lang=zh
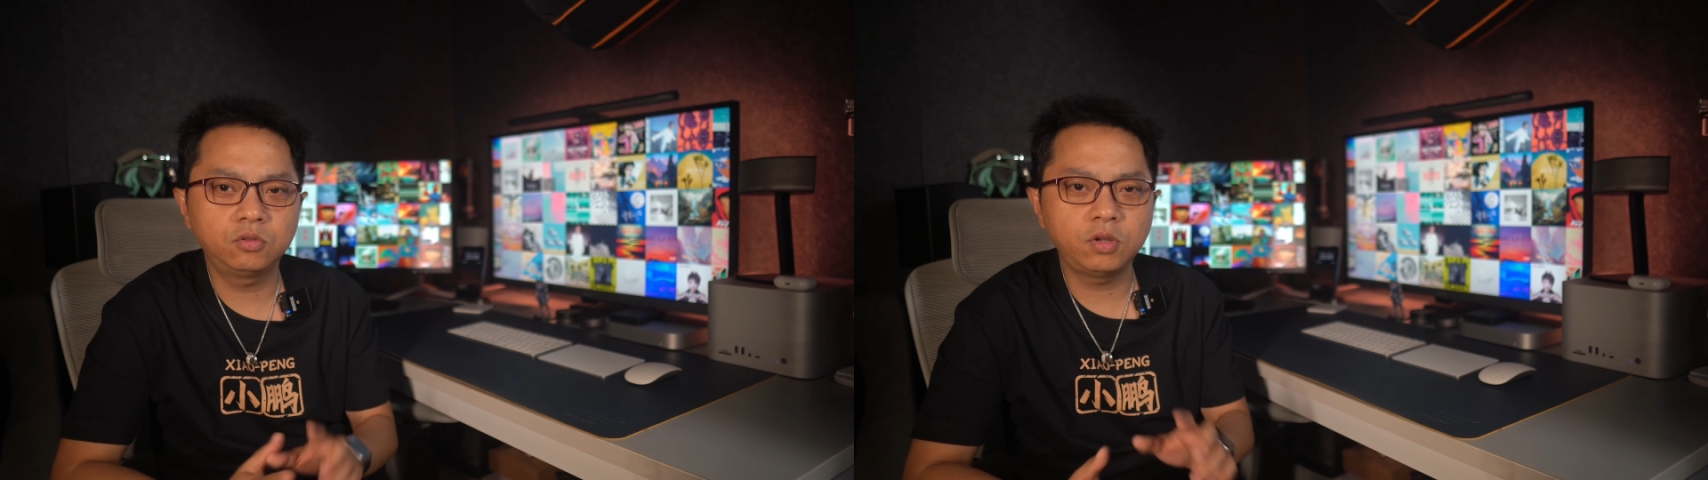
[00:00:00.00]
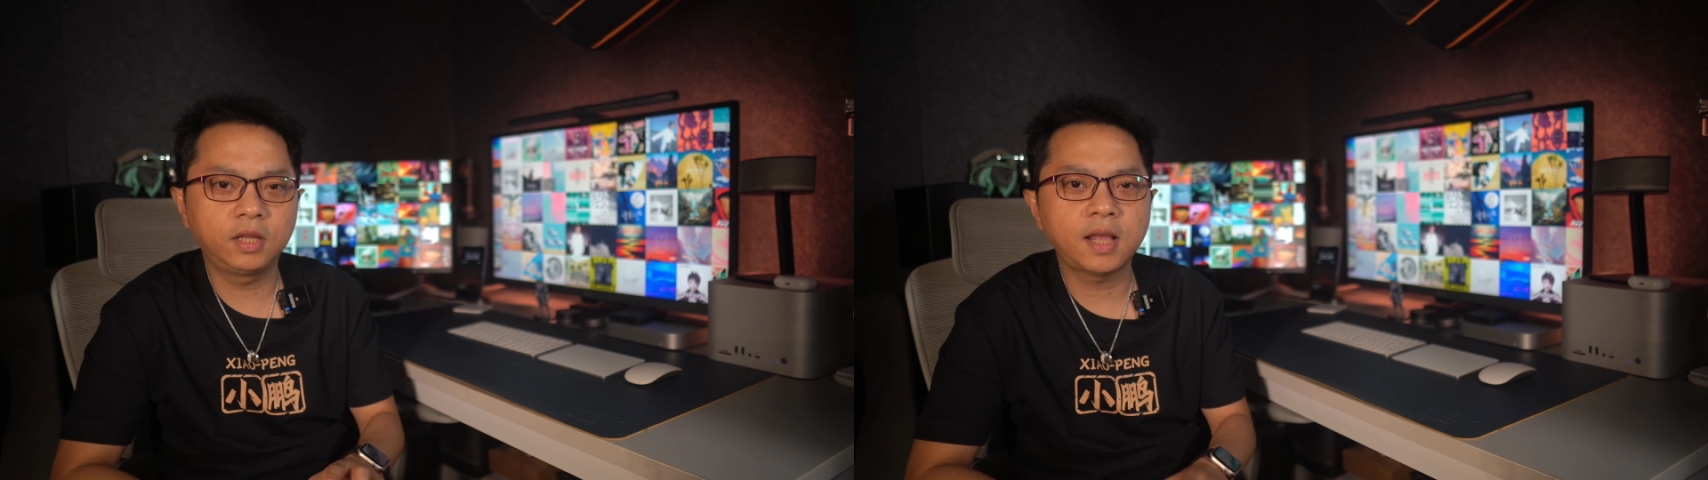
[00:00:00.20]

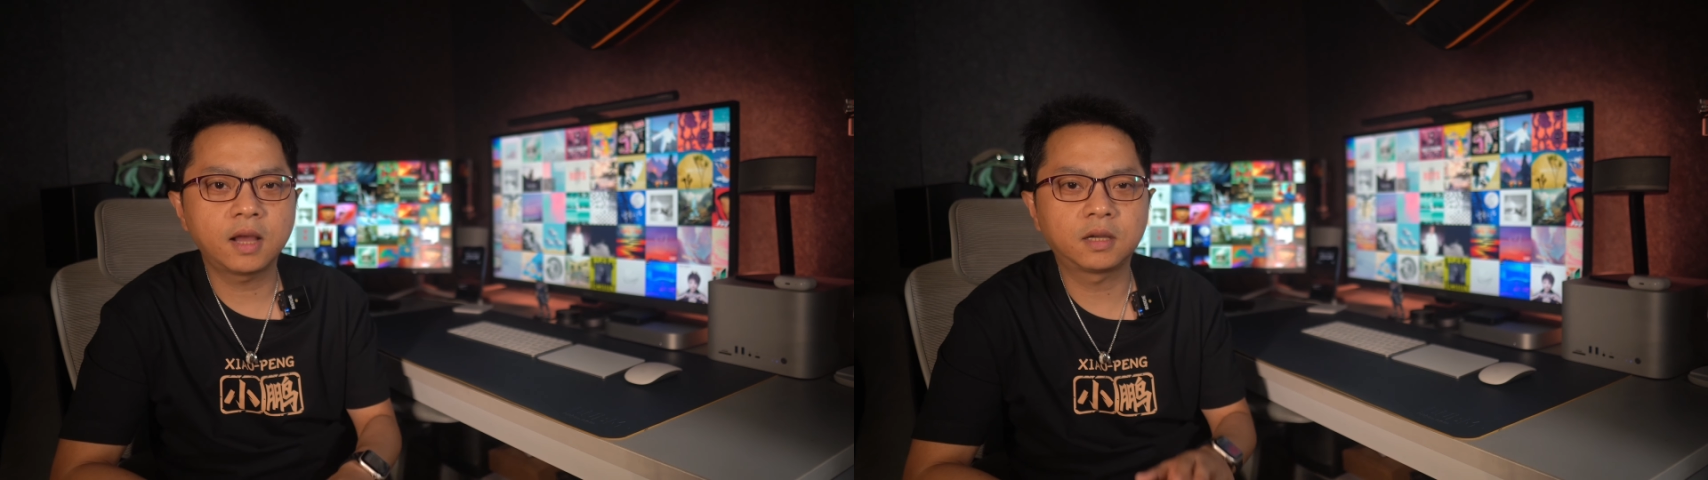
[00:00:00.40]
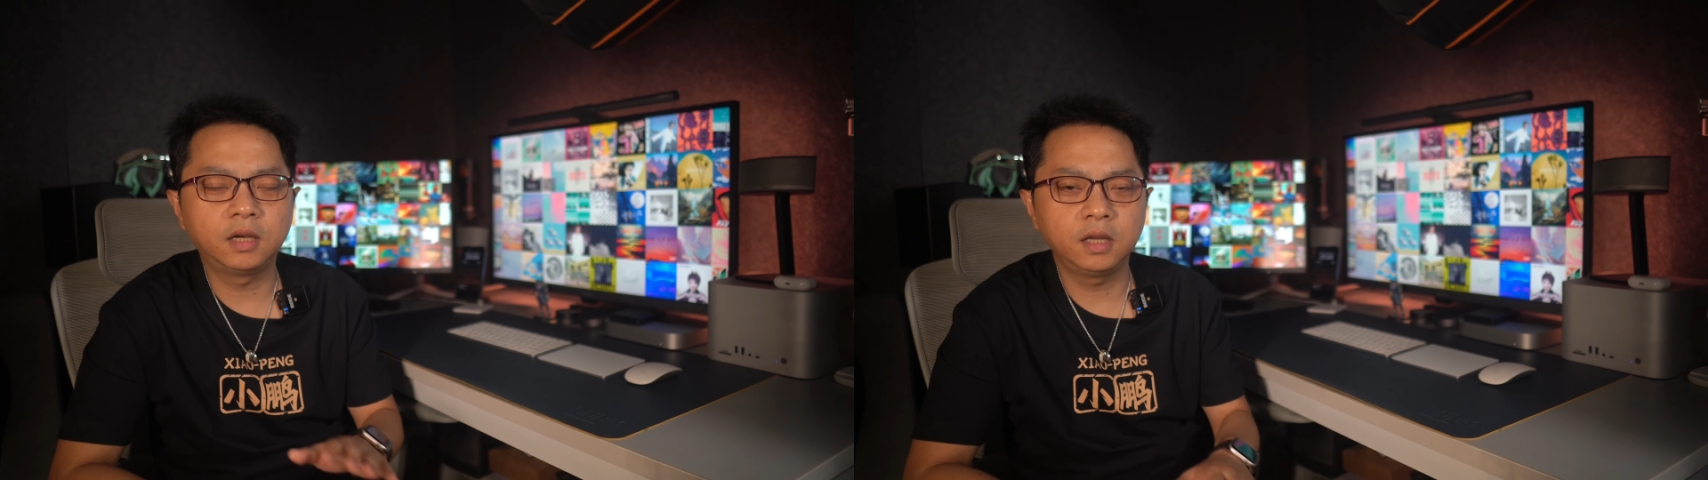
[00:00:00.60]
最
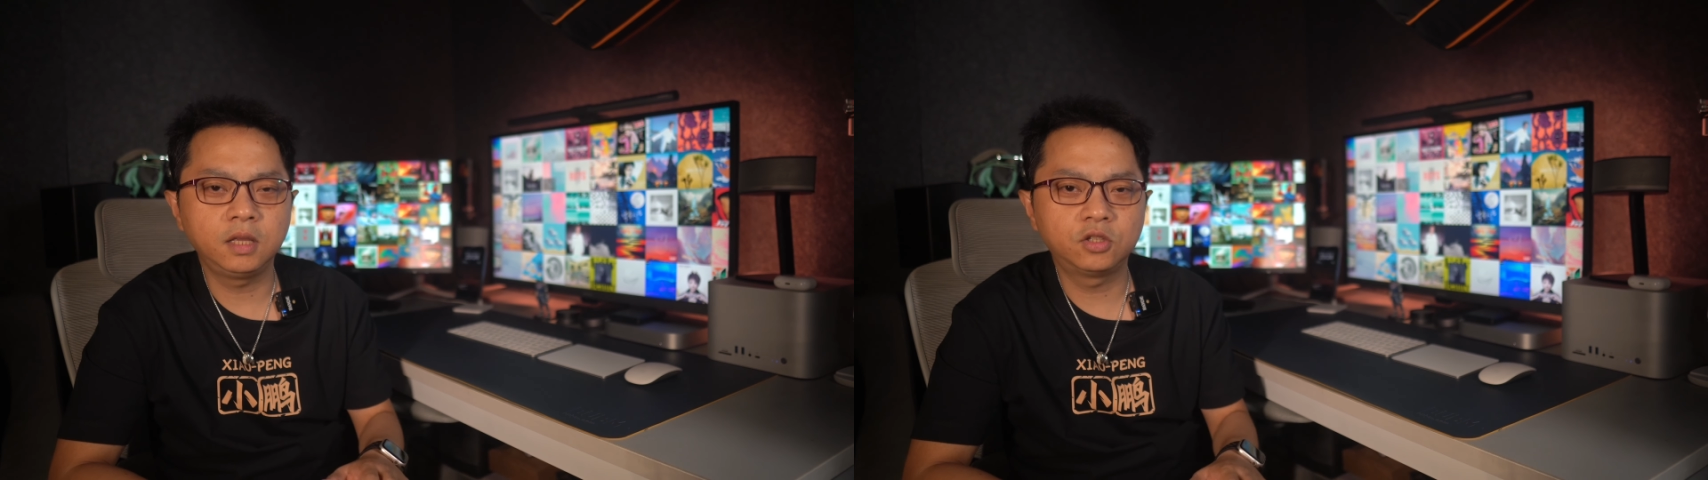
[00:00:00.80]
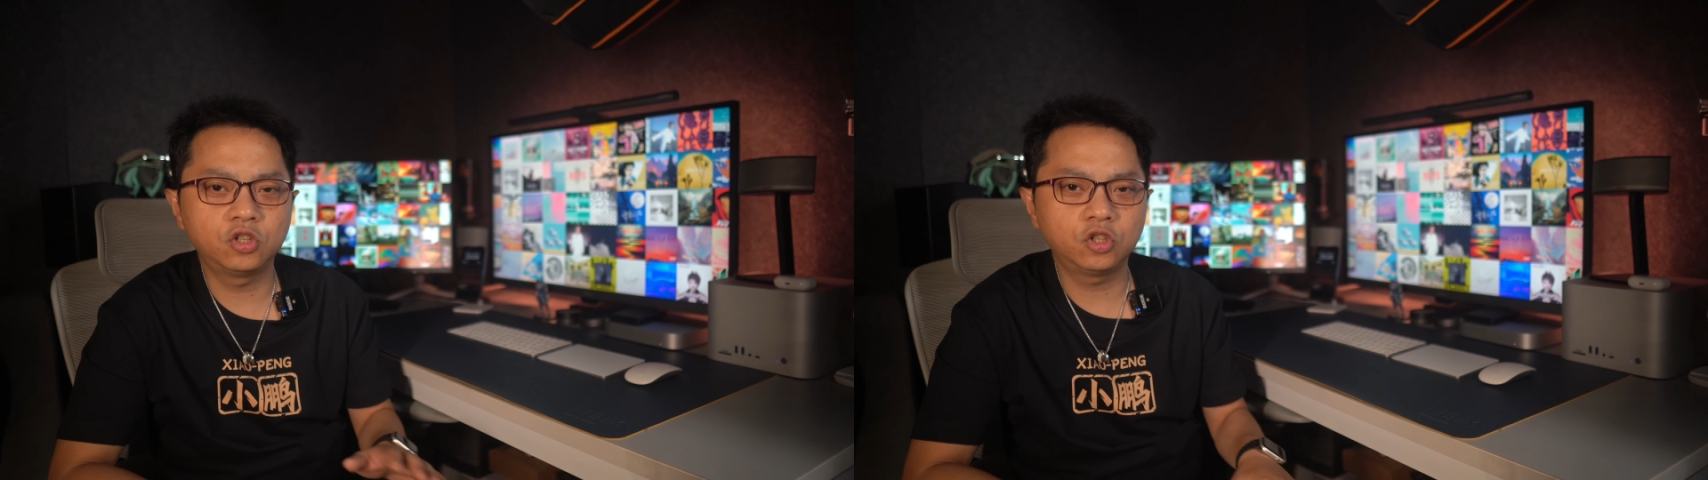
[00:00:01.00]
大可
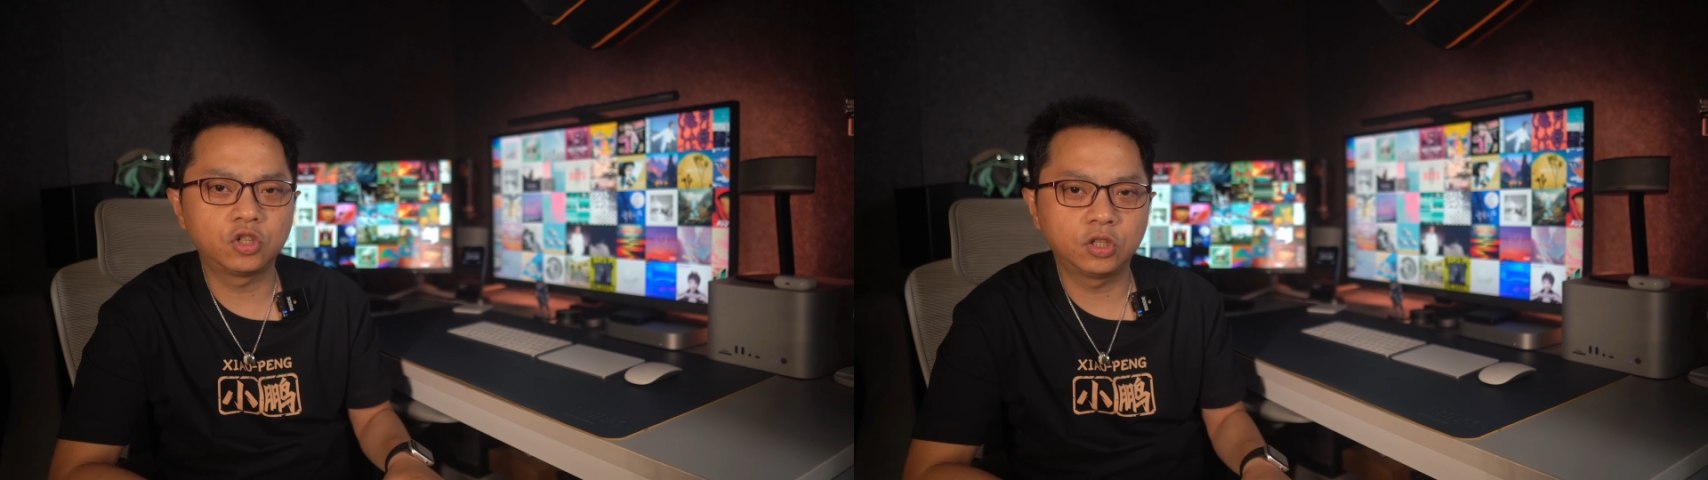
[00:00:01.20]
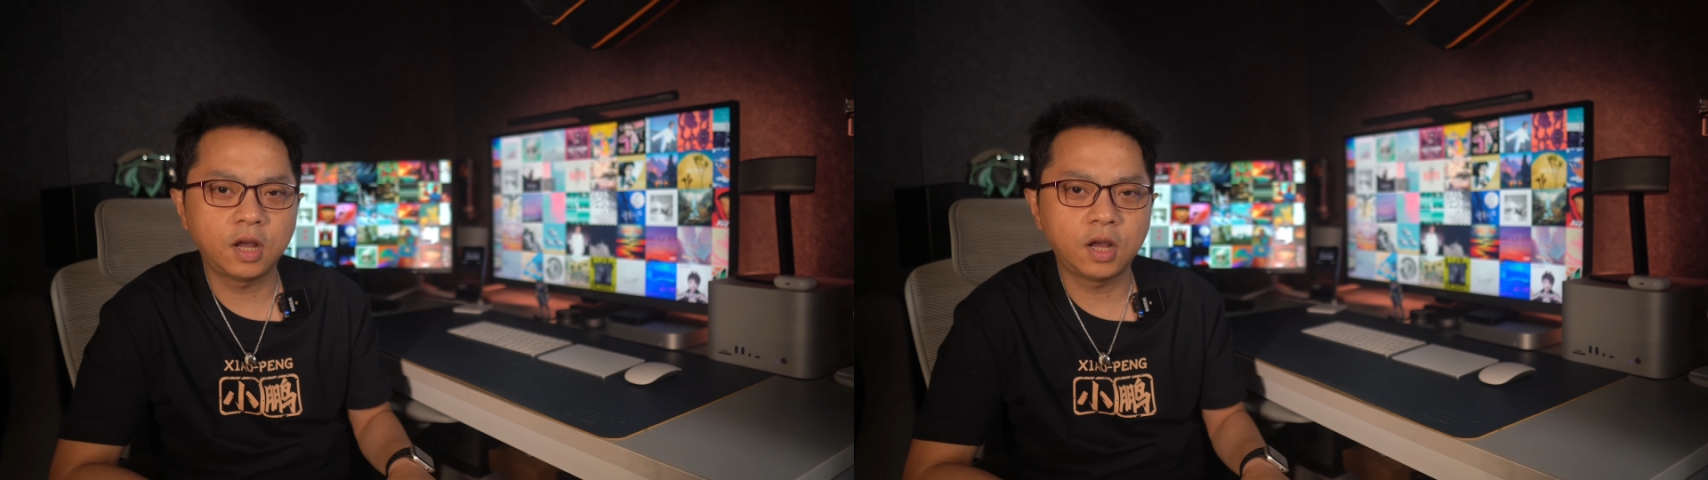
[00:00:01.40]
以支持